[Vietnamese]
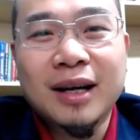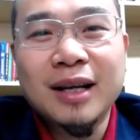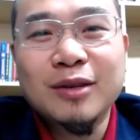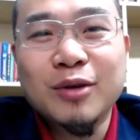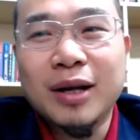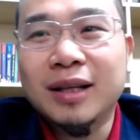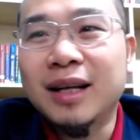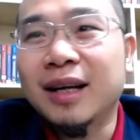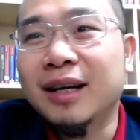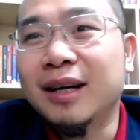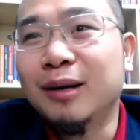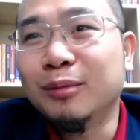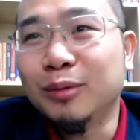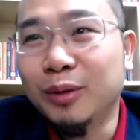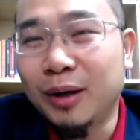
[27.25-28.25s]
kinh doanh thành
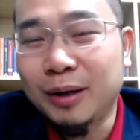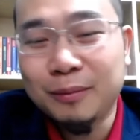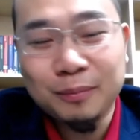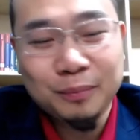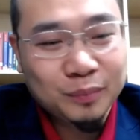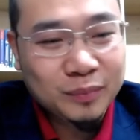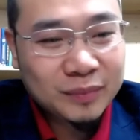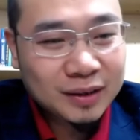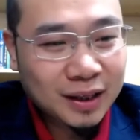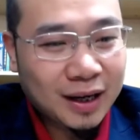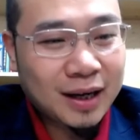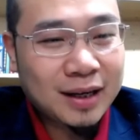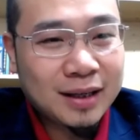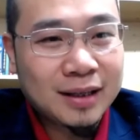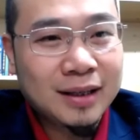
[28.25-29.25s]
công, đúng không ạ?
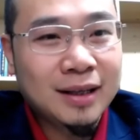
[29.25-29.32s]
Đấy.